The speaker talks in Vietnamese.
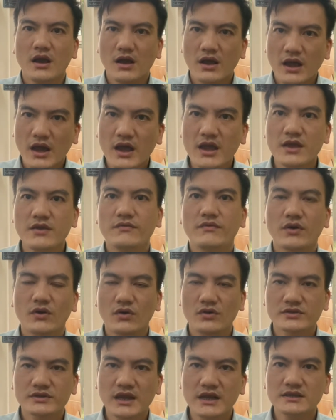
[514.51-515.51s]
hay và
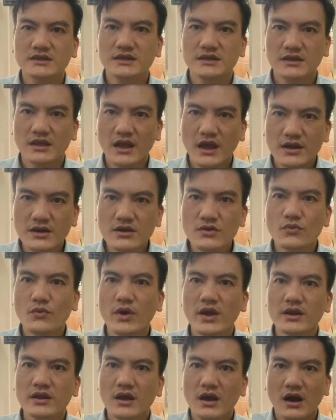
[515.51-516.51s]
có giá trị thì hãy đừng
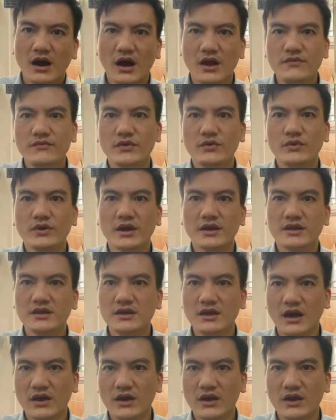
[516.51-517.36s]
quên ấn vào nút đăng ký,